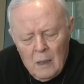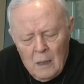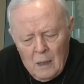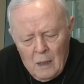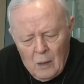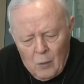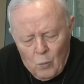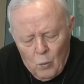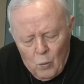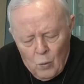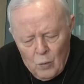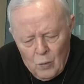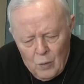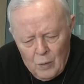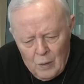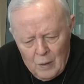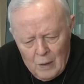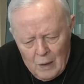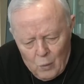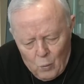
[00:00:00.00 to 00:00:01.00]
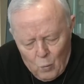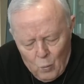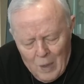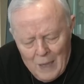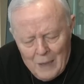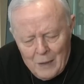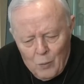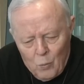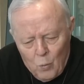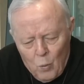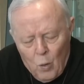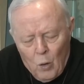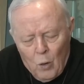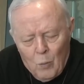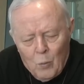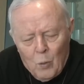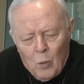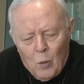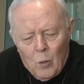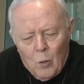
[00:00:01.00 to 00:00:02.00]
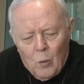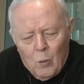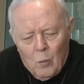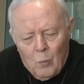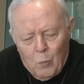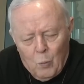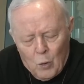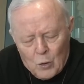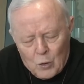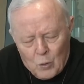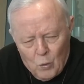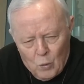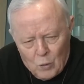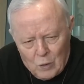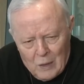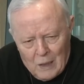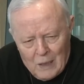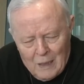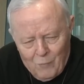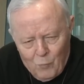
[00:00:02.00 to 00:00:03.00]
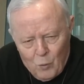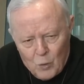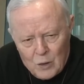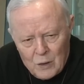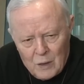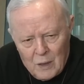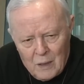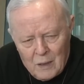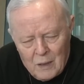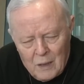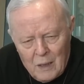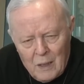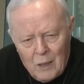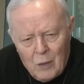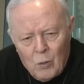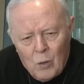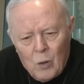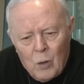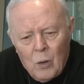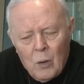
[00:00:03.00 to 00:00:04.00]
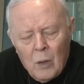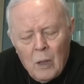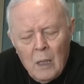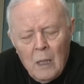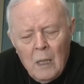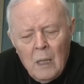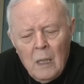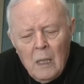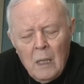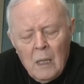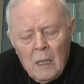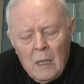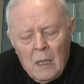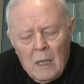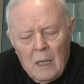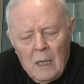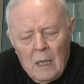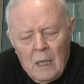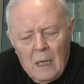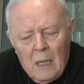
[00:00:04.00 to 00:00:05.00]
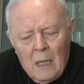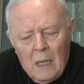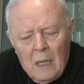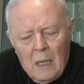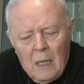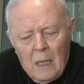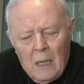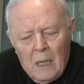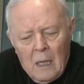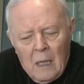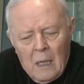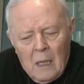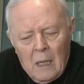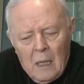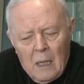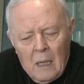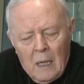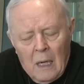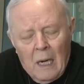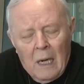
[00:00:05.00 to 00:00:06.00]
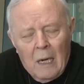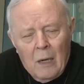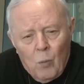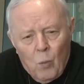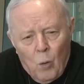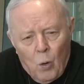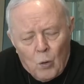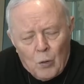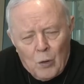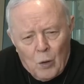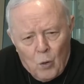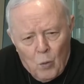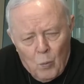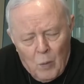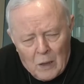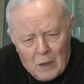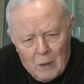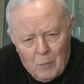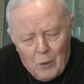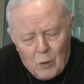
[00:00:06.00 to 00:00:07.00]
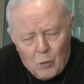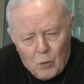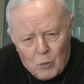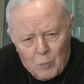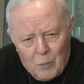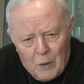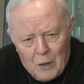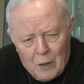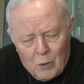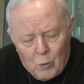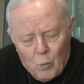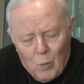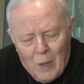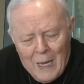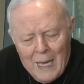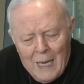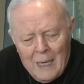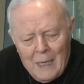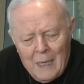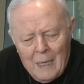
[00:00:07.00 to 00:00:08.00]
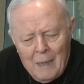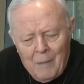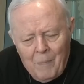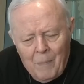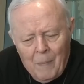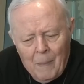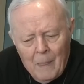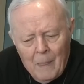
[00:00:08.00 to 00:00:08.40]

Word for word: eh, con, nel quale l'uomo può ascoltare la voce di Dio, eh, è il luogo del combattimento spirituale,